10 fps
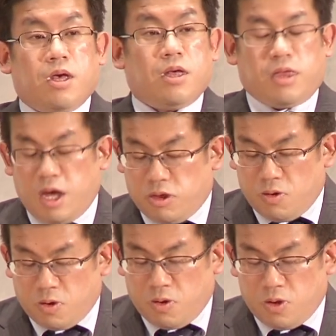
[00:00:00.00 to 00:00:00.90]
製
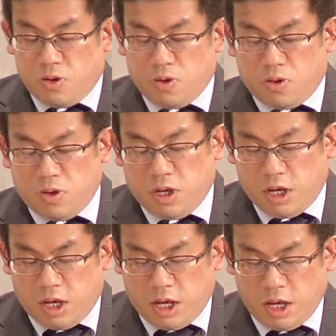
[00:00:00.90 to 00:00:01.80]
造業の仕事
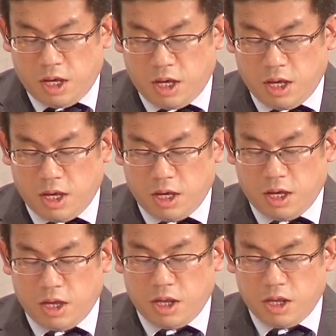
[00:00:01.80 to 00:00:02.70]
に
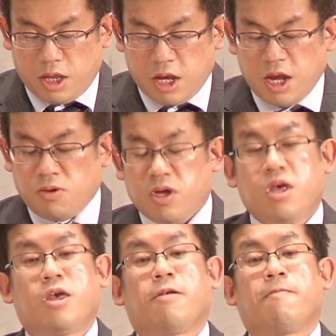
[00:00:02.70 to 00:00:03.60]
していた
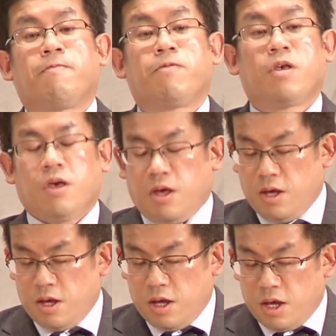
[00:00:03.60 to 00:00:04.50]
時
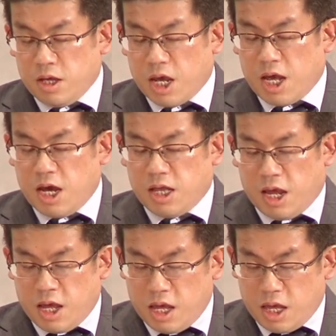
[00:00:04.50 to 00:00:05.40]
機械
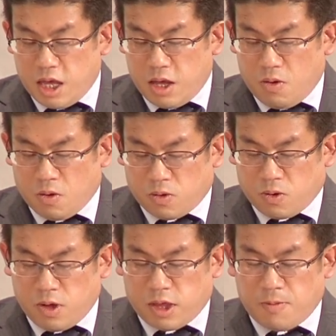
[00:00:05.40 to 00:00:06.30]
でお
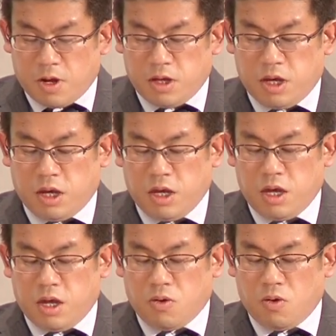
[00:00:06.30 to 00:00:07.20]
得意様に
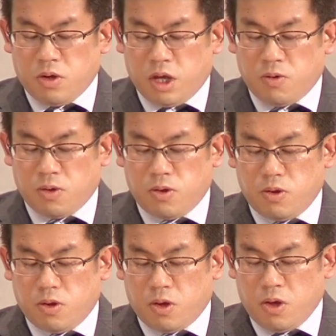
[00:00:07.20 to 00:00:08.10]
納品をす
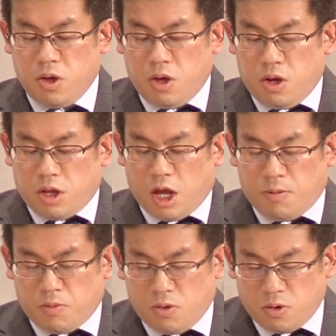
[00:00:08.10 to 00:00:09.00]
る
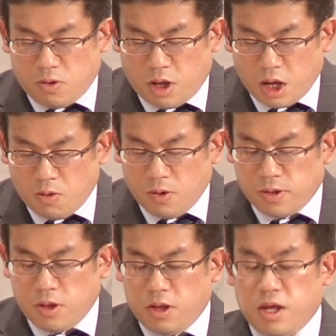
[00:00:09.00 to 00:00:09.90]
段ボールの箱を
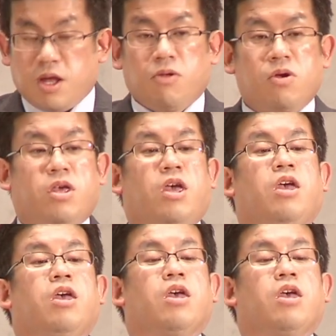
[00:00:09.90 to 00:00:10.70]
積んでいた時